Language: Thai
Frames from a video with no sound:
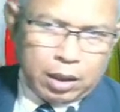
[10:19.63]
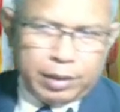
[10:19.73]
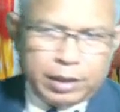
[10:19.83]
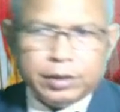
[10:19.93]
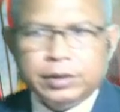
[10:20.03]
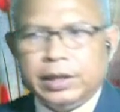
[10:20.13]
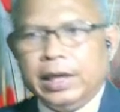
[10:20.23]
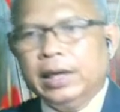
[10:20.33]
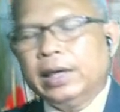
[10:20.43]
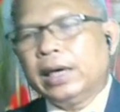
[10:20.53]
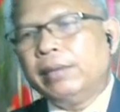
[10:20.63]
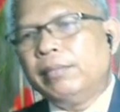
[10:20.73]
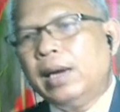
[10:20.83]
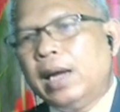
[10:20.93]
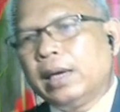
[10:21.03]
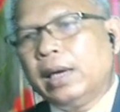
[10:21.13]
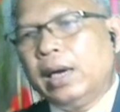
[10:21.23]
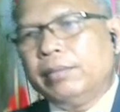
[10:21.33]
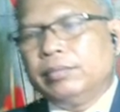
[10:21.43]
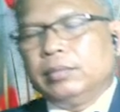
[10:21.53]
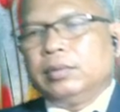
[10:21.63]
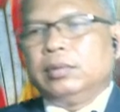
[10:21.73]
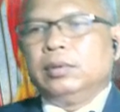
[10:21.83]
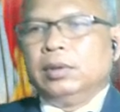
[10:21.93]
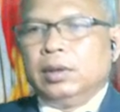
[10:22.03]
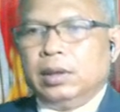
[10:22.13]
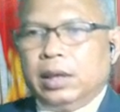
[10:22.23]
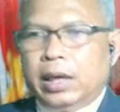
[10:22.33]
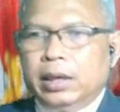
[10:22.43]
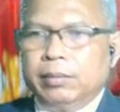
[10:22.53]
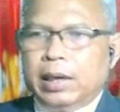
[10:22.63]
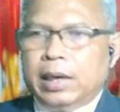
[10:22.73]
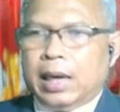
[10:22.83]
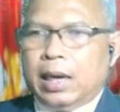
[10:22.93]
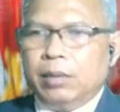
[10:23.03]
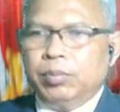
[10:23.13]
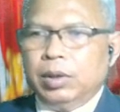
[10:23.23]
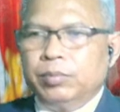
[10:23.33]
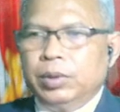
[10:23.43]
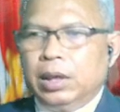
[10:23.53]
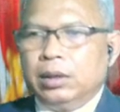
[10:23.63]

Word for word: มีชื่อเสียงนะครับมากนะครับ ในบรรดาเพื่อนเพื่อน